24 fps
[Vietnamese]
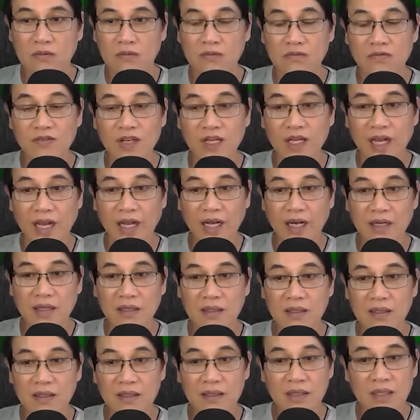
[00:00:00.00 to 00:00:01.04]
Vi
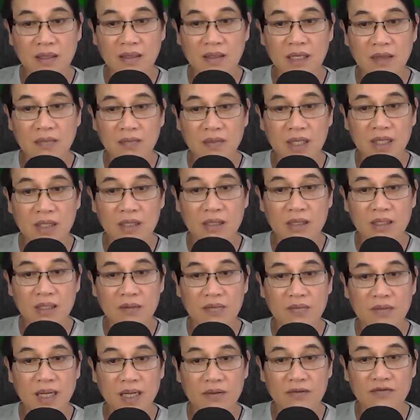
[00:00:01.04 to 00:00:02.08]
An tức đến mức
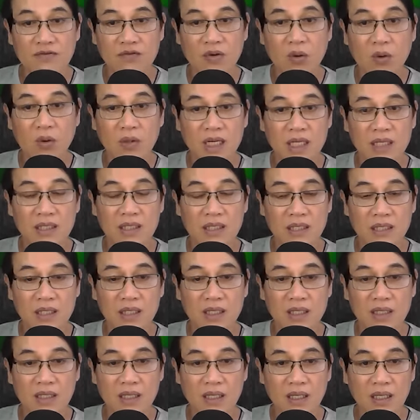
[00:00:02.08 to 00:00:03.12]
nước mắt phủ hơi
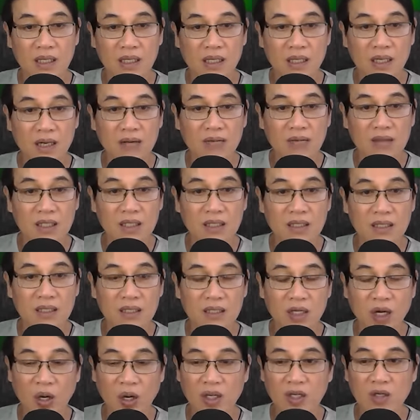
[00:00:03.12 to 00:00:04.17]
sương. Ông
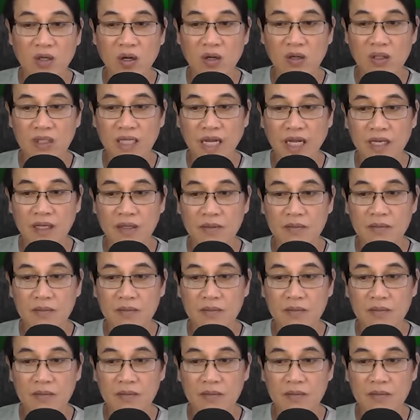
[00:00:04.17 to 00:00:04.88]
Dương hỏi con trai.